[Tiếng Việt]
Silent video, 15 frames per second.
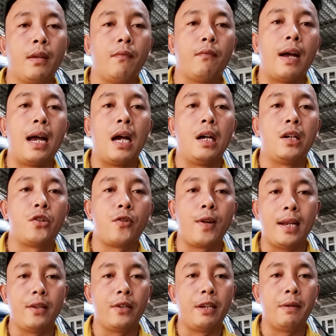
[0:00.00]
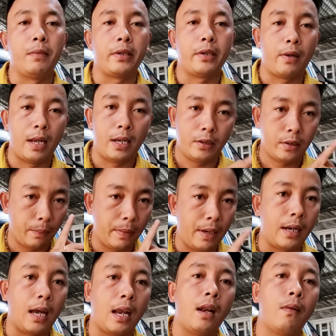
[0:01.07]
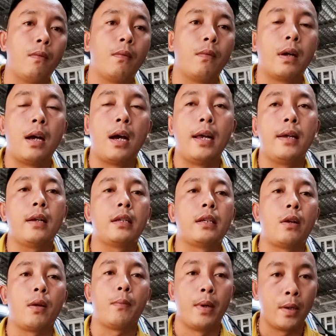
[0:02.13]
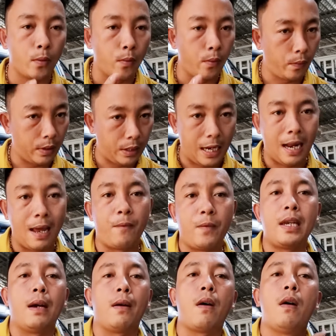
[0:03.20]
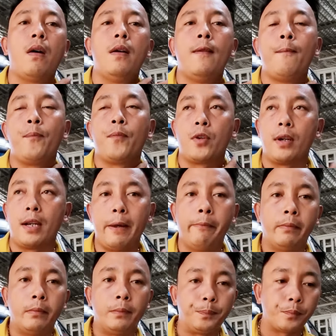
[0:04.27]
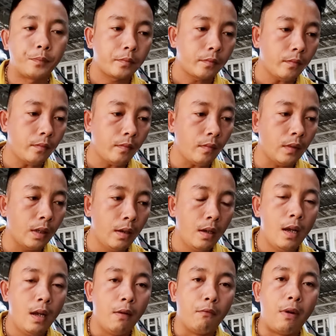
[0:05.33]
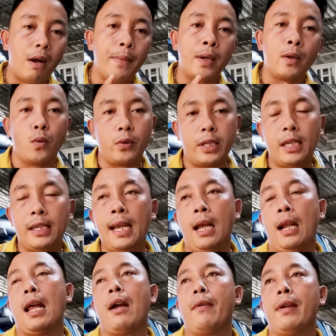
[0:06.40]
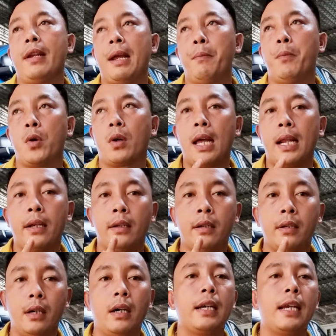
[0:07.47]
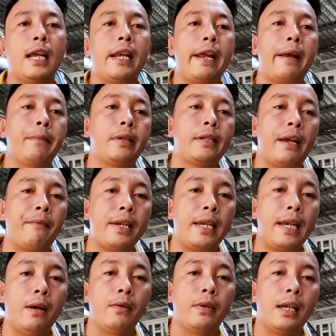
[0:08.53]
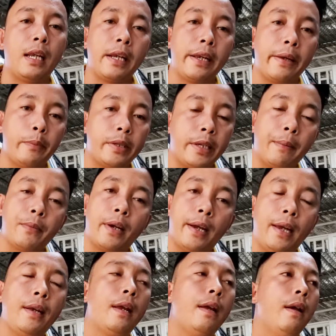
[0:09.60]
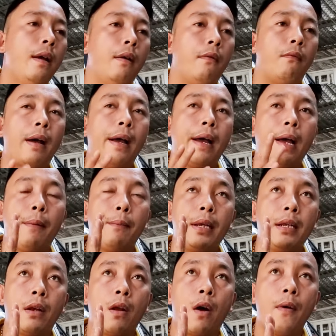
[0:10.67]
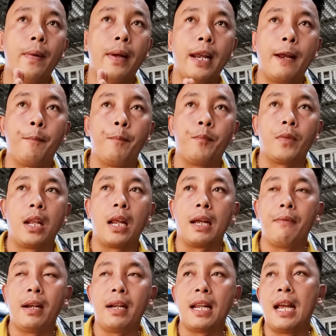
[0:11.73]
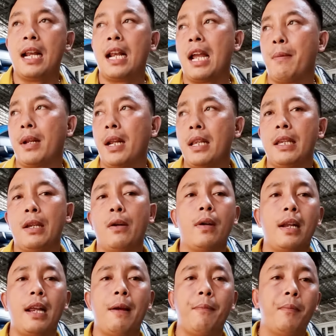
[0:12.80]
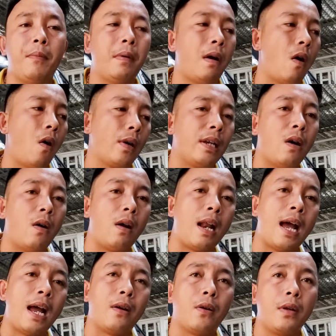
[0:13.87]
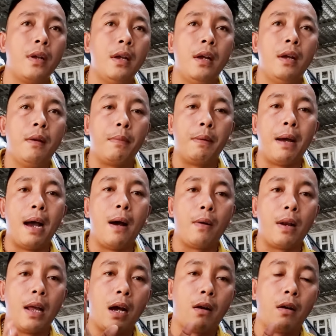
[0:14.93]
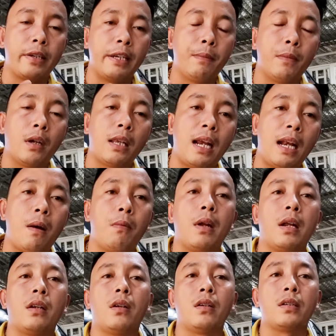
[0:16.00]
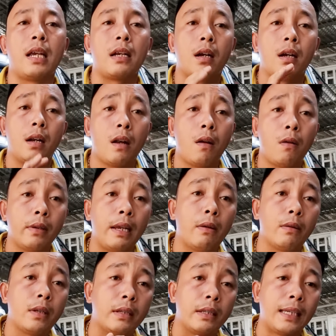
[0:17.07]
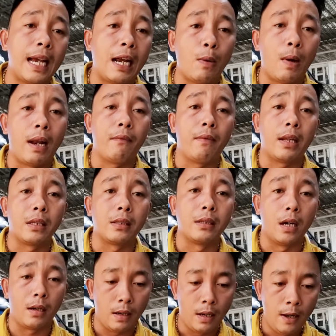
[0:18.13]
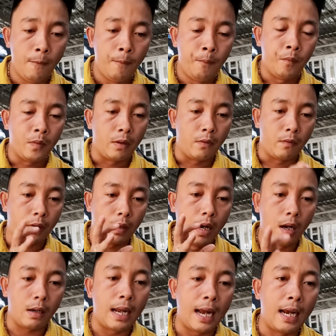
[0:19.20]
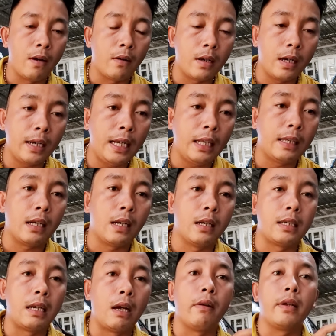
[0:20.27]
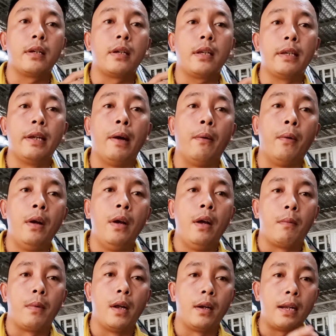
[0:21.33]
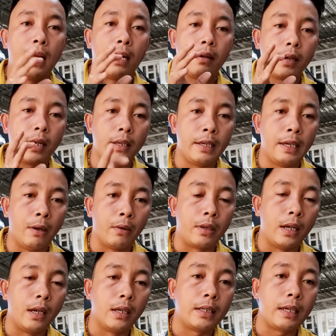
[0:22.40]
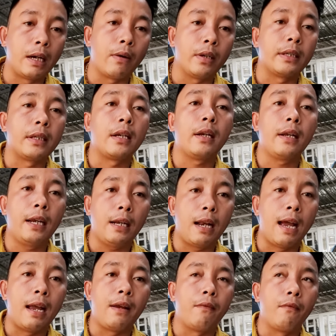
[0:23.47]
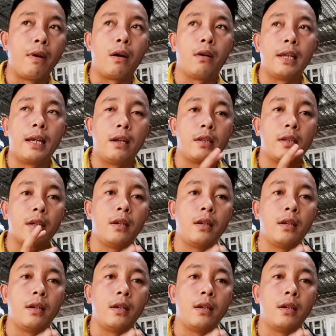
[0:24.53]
và stress con chim sau này sẽ bị cắn lông ấy sau này mình cũng sẽ làm video đó cho anh em và mình cũng xin nhắc lại với anh em một lần nữa khi anh em xem video thì anh em xem cho hết và mình nói với anh em là cái vấn đề này rất nhiều anh em họ đi hỏi lại rồi mình bảo là con chim nó thay lông là nó sẽ rớt lông theo từng giai đoạn và từng đợt đợt này nó rớt ít thì đợt sau nó rất nhiều đợt này nó rất nhiều thì đợt sau nó sẽ rất ít lại và có thể nó sẽ